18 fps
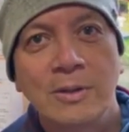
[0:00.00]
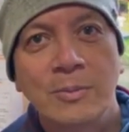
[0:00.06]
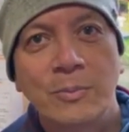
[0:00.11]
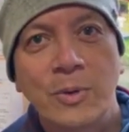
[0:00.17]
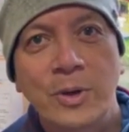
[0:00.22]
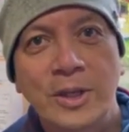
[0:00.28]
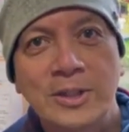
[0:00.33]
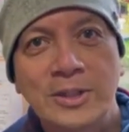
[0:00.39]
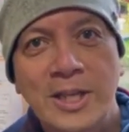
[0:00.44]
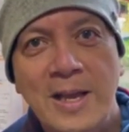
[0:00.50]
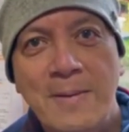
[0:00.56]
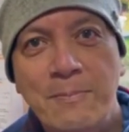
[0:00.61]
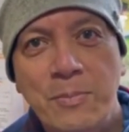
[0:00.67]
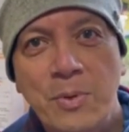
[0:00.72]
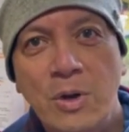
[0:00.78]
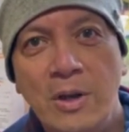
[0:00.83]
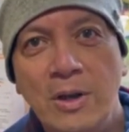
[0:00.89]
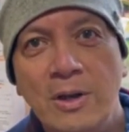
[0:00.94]
For
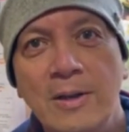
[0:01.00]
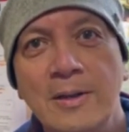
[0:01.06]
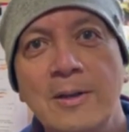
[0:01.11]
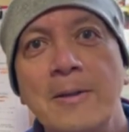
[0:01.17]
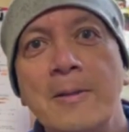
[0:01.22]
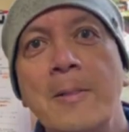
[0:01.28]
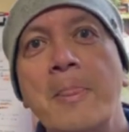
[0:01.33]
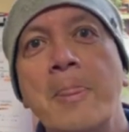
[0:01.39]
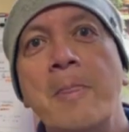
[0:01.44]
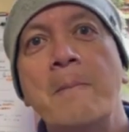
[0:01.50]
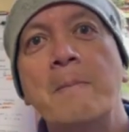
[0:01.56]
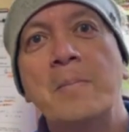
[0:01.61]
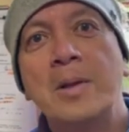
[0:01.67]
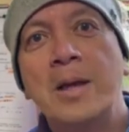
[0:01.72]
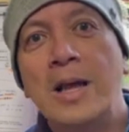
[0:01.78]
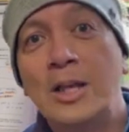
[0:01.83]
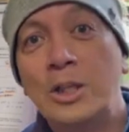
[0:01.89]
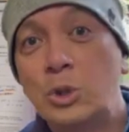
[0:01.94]
example,
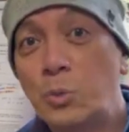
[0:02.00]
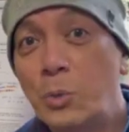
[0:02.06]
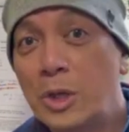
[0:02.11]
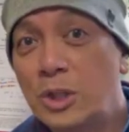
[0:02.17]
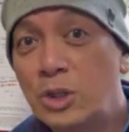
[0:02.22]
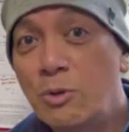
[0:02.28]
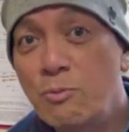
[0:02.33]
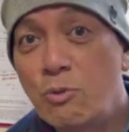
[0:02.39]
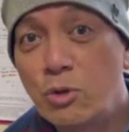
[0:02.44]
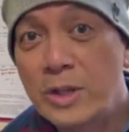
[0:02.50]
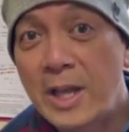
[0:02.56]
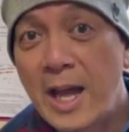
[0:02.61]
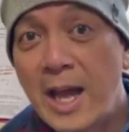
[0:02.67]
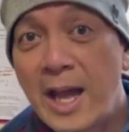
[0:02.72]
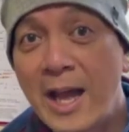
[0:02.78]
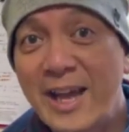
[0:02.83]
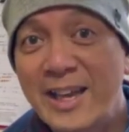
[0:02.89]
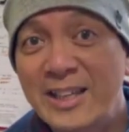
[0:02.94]
ang sweldo mo
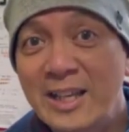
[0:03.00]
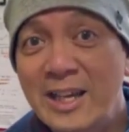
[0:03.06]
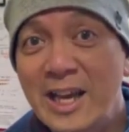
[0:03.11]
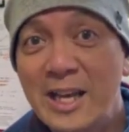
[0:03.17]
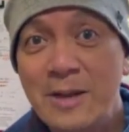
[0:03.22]
na ay